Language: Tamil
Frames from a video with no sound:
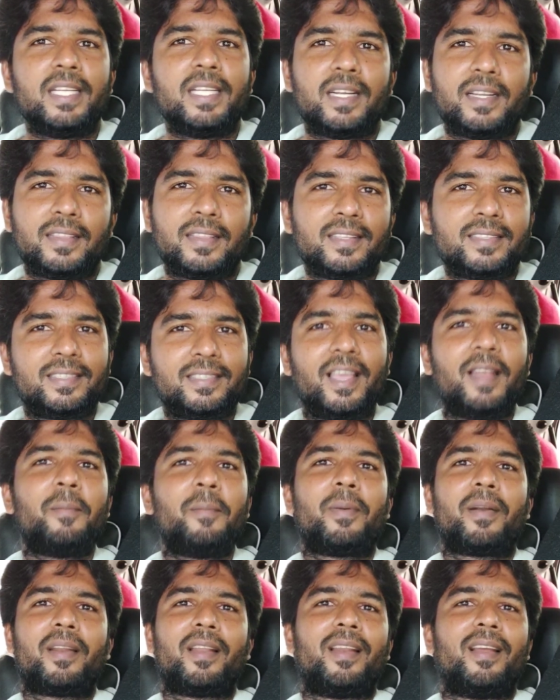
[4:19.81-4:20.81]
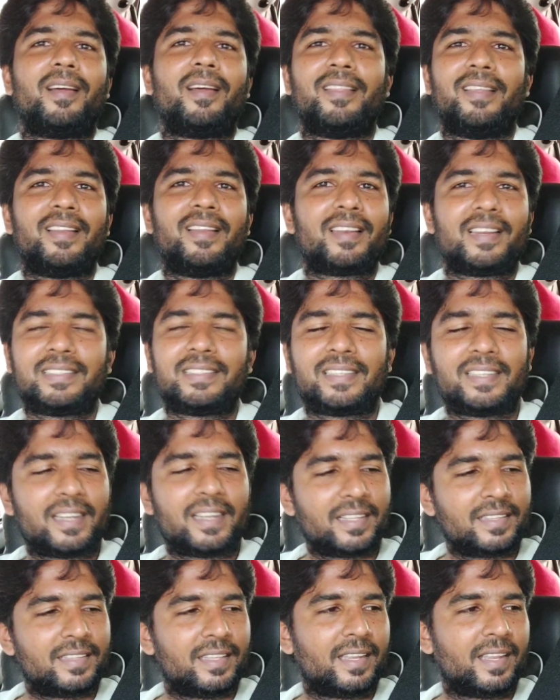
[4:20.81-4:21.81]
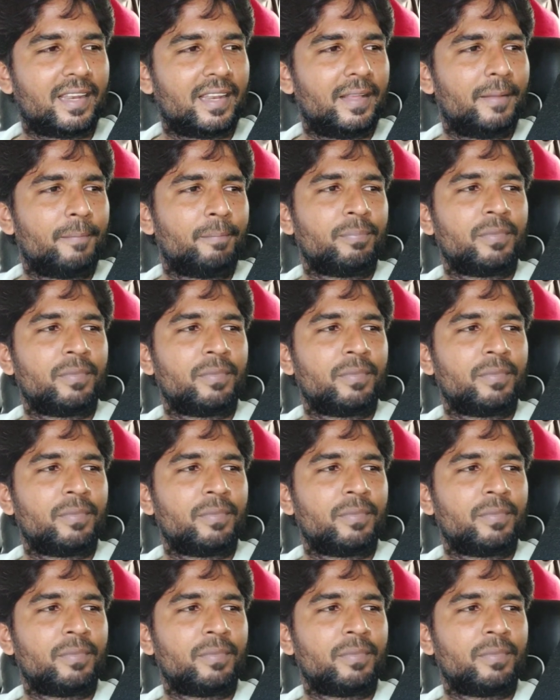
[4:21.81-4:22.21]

எடுத்து சேல் பண்ணலை அது என்ன ரீசன் எனக்கு தெரியல